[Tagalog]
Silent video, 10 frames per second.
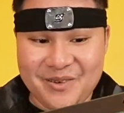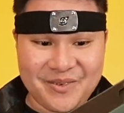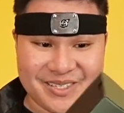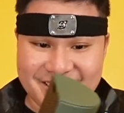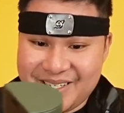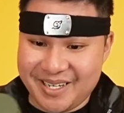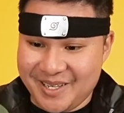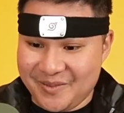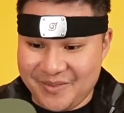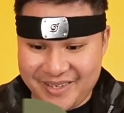sir? naman si
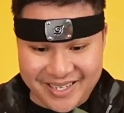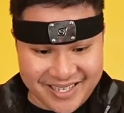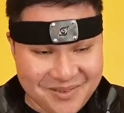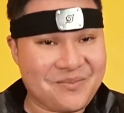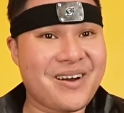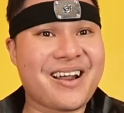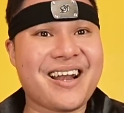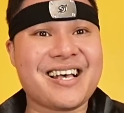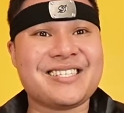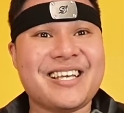Realme! Ibang
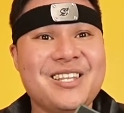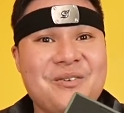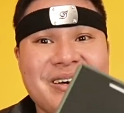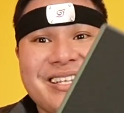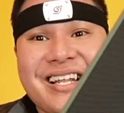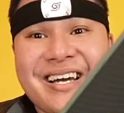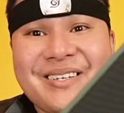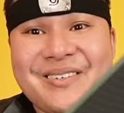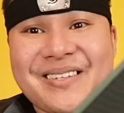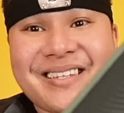klase ginawa mm nila
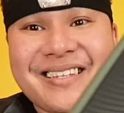ngayon!